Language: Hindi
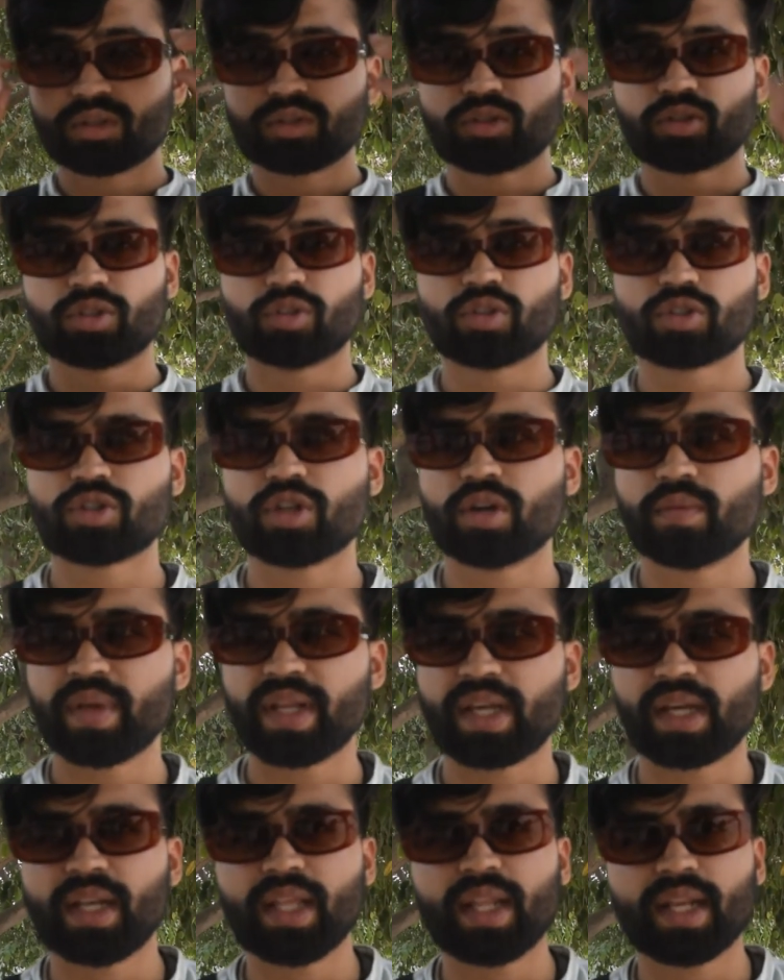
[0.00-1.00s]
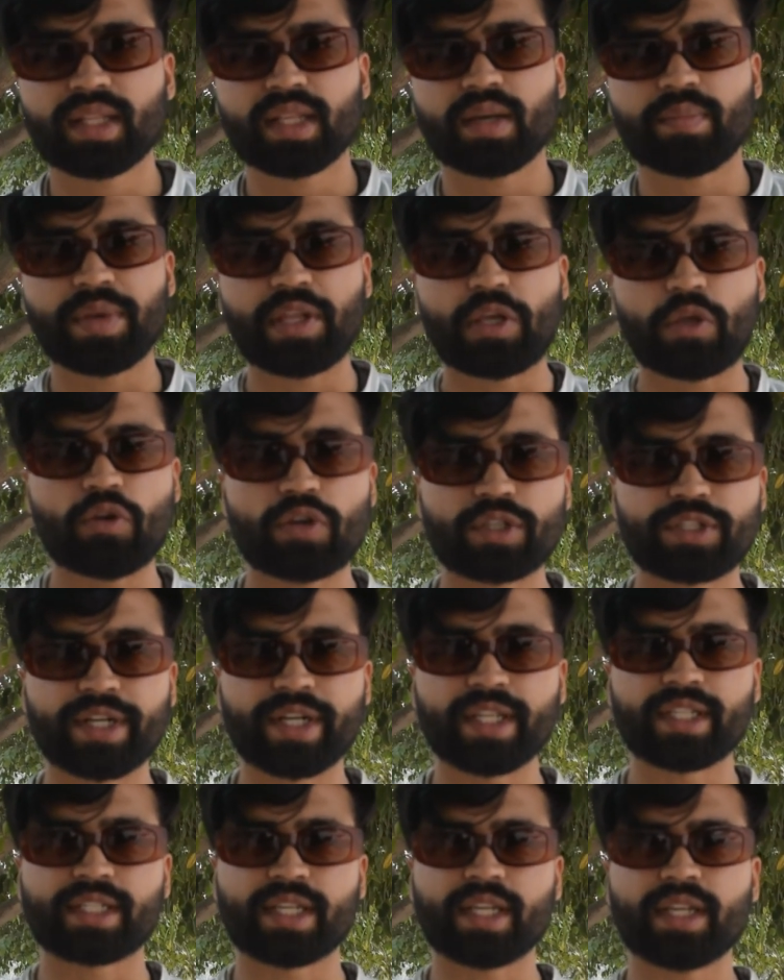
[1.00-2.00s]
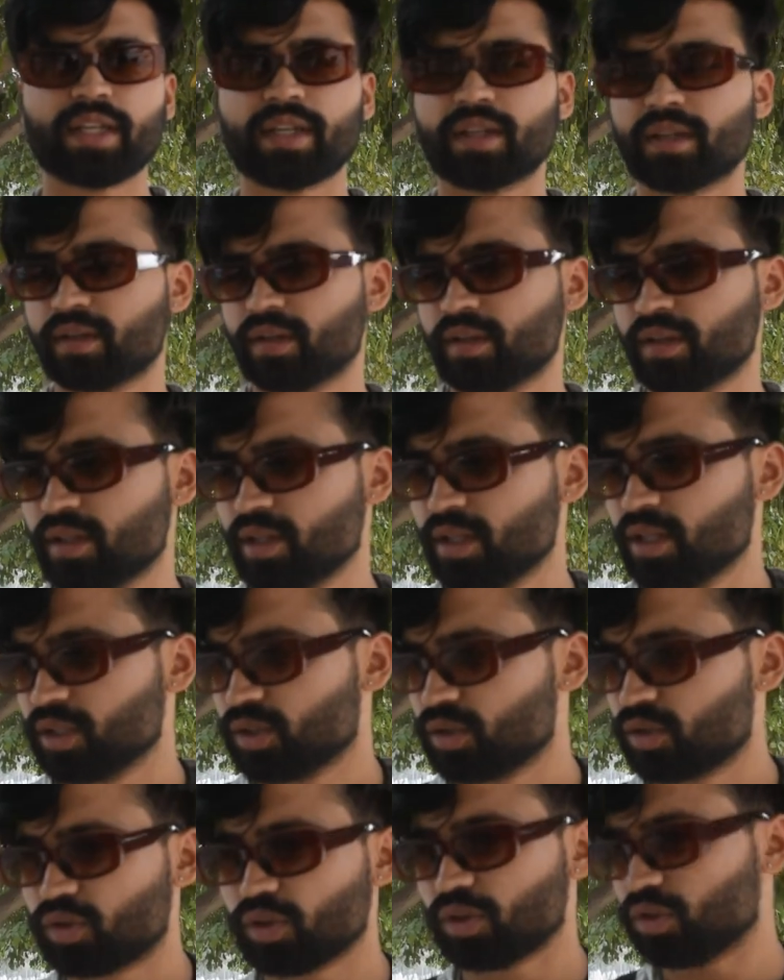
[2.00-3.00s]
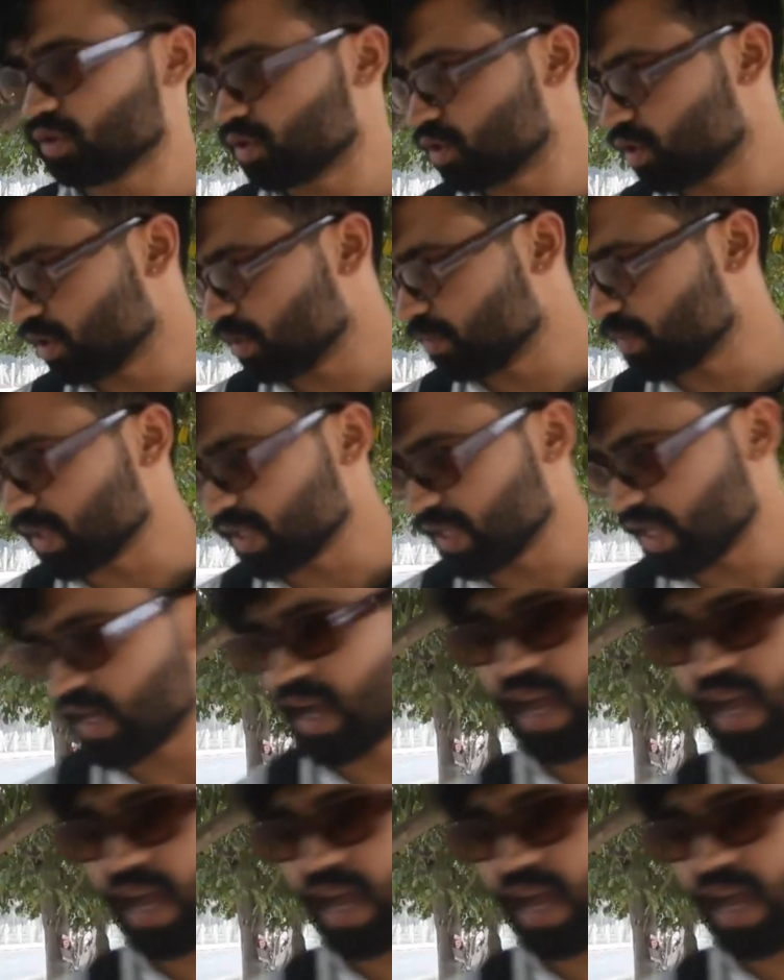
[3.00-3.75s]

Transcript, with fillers: तो दोस्तों हम निकल ही रहे थे अपनी यूनिवर्सिटी से तो दोस्तों ये